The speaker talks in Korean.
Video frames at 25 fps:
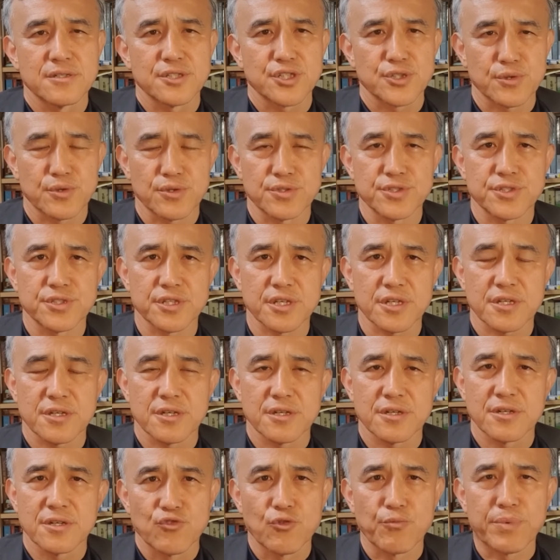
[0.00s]
신원식
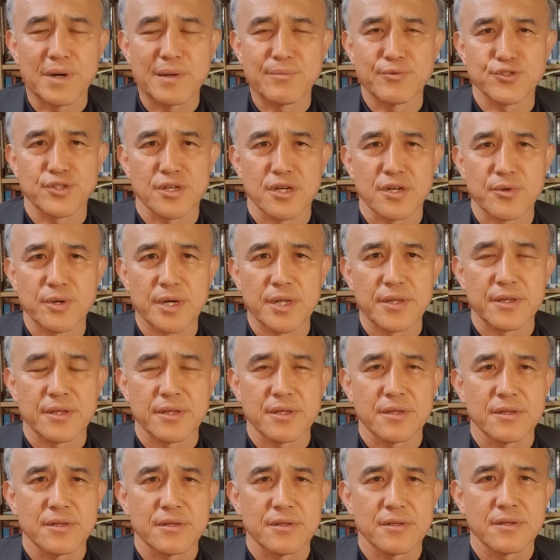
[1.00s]
국방부 장관,
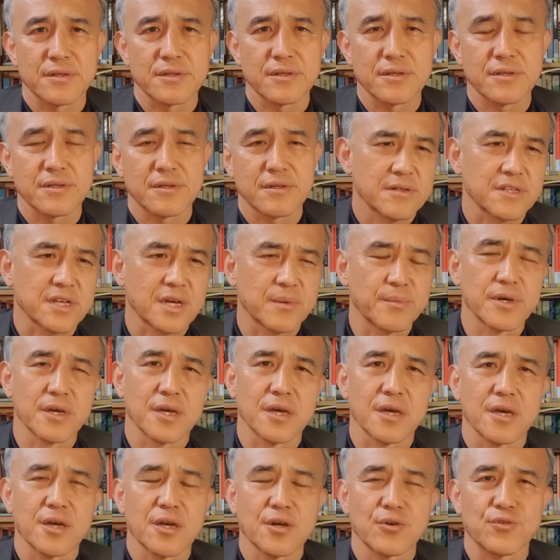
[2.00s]
그
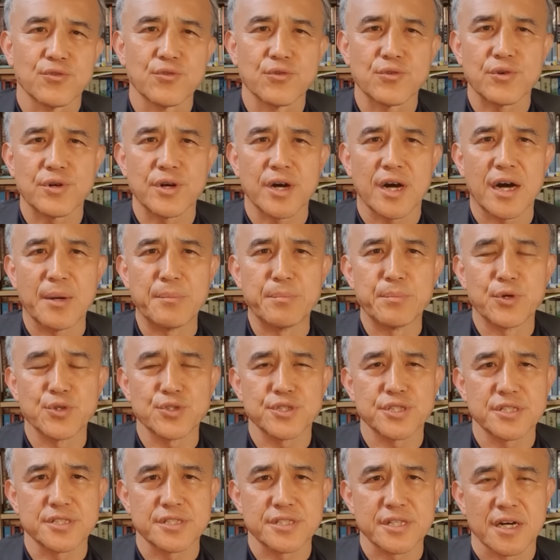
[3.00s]
다음에
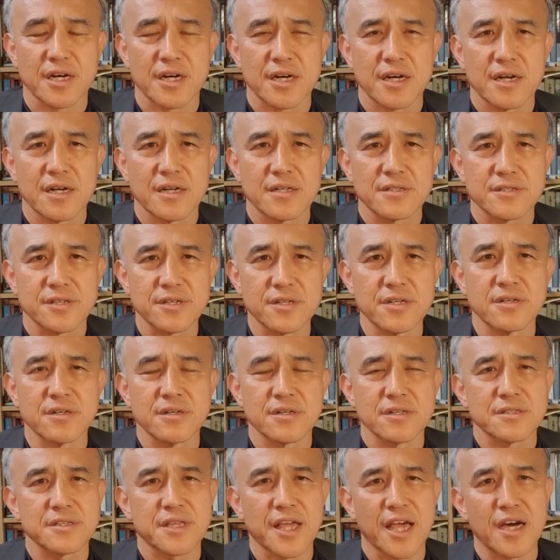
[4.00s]
국가안보실장,
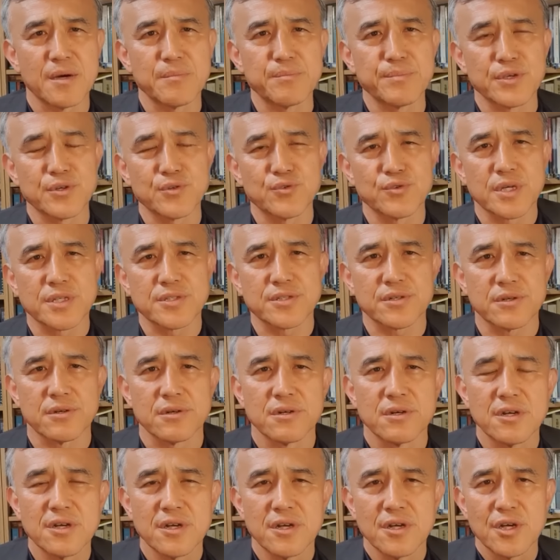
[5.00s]
등
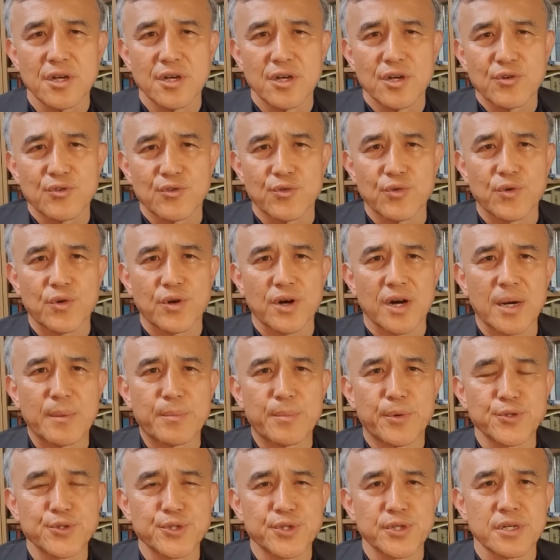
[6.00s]
대한민국에서
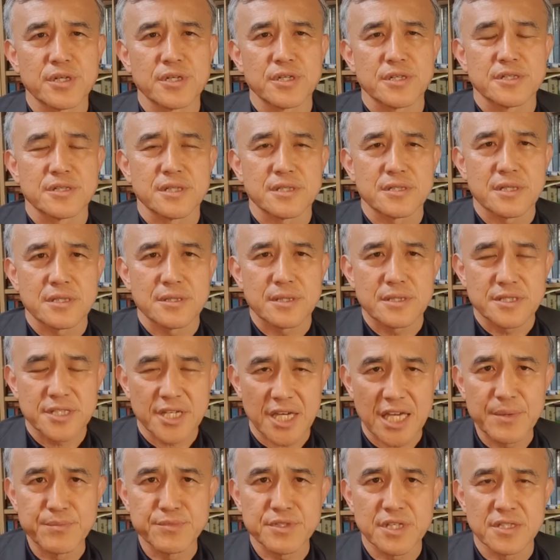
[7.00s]
국가안보제를
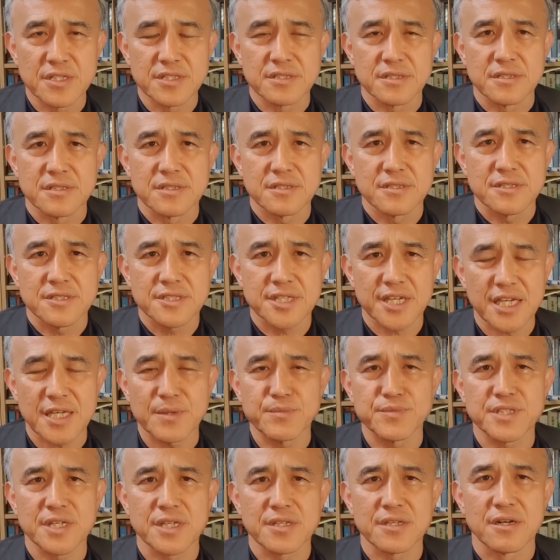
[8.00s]
책임진
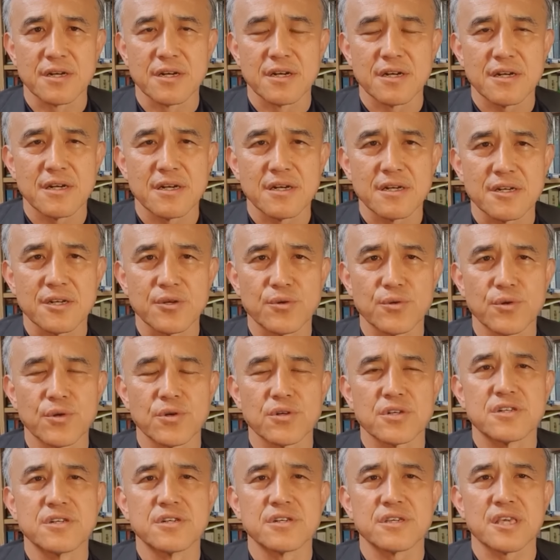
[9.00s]
책임자들
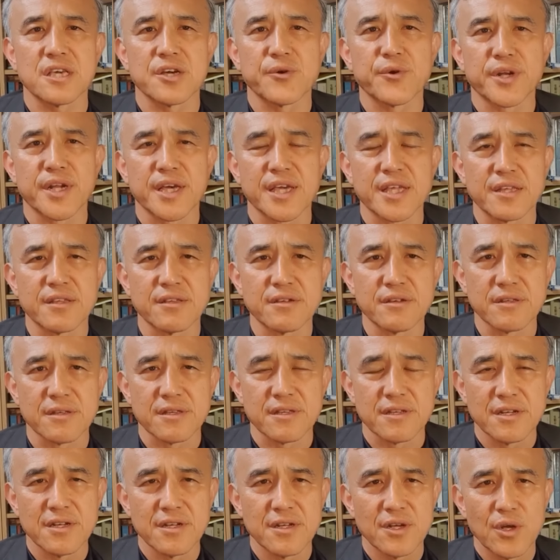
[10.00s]
그리고 그 기관에
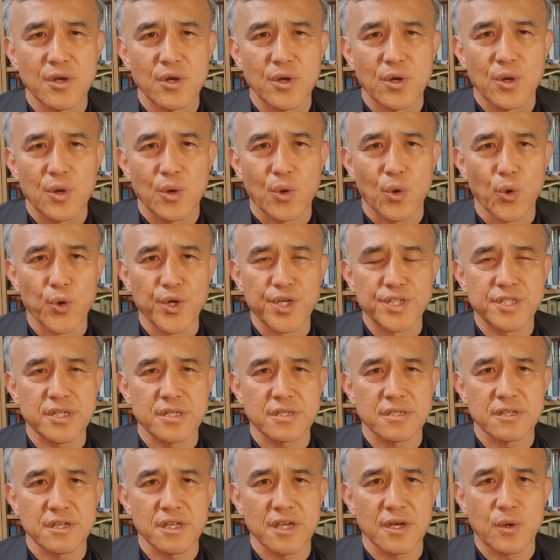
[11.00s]
있는
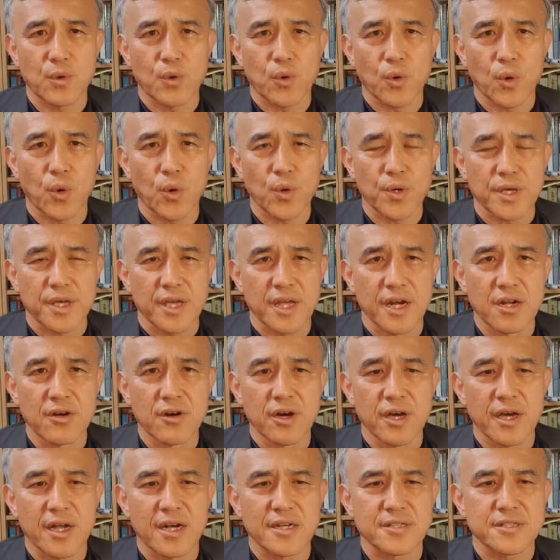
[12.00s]
고위직들이 꼭
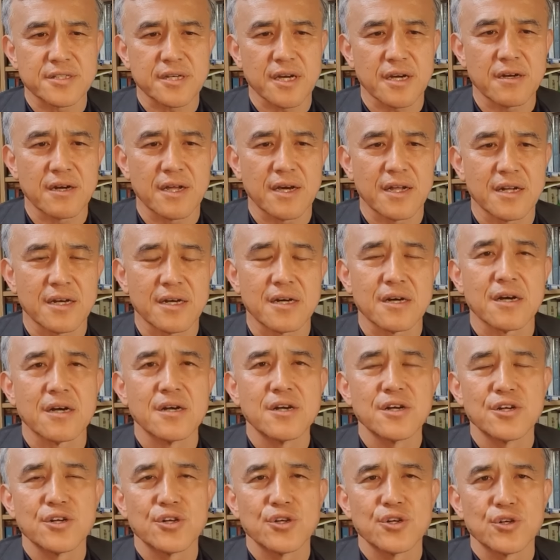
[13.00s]
읽어야 할 책을 하나
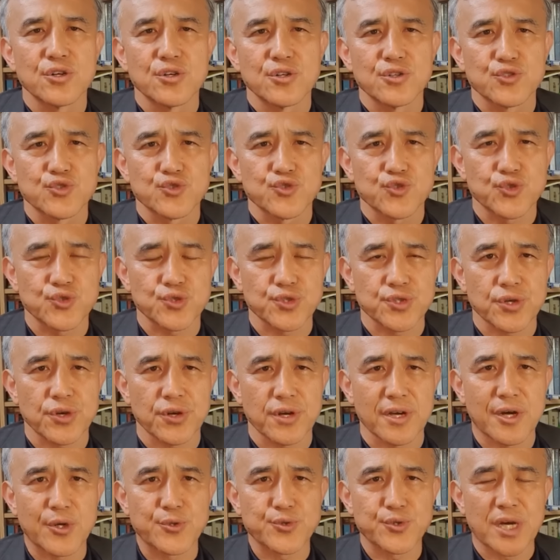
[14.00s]

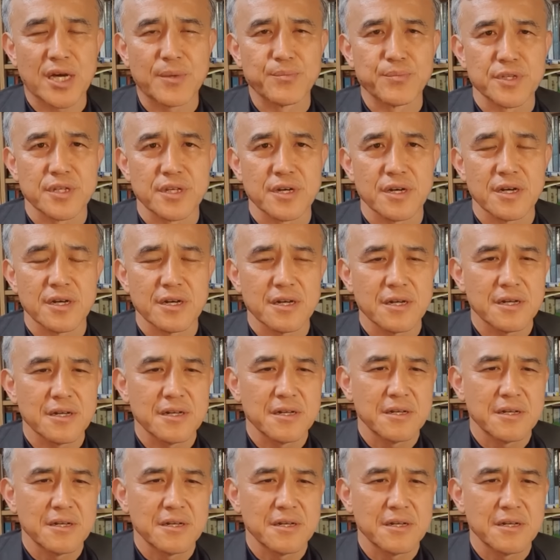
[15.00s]
추천하고자 합니다.